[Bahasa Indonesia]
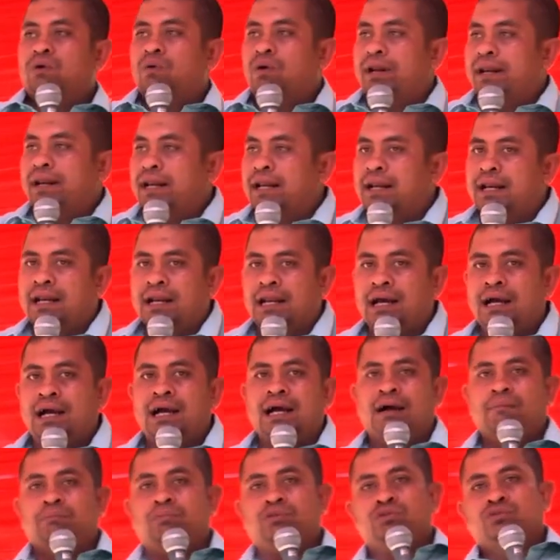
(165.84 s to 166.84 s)
Ikhwan
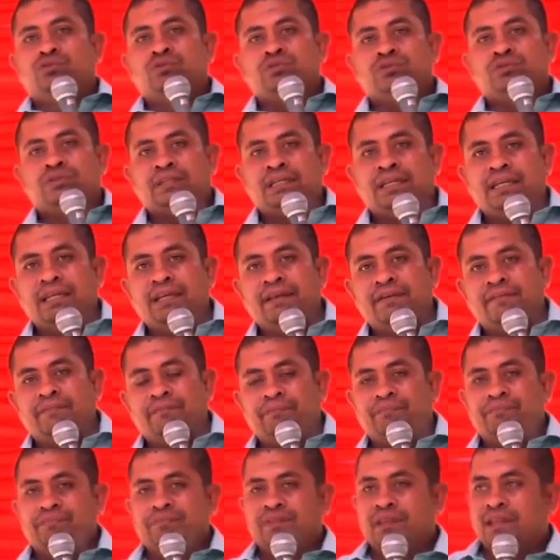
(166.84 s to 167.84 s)
uh, Bututi
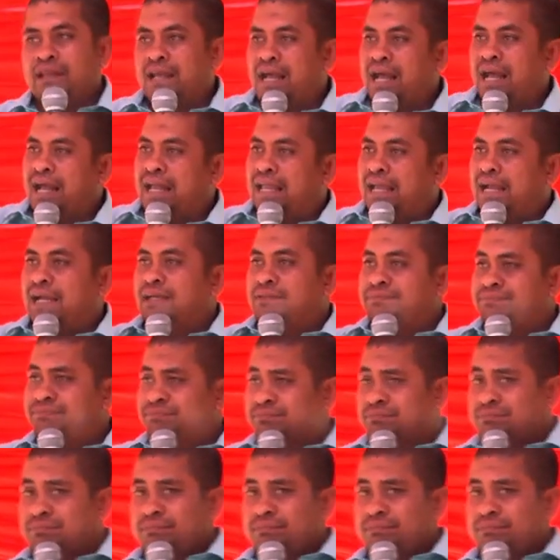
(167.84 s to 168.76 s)
ayah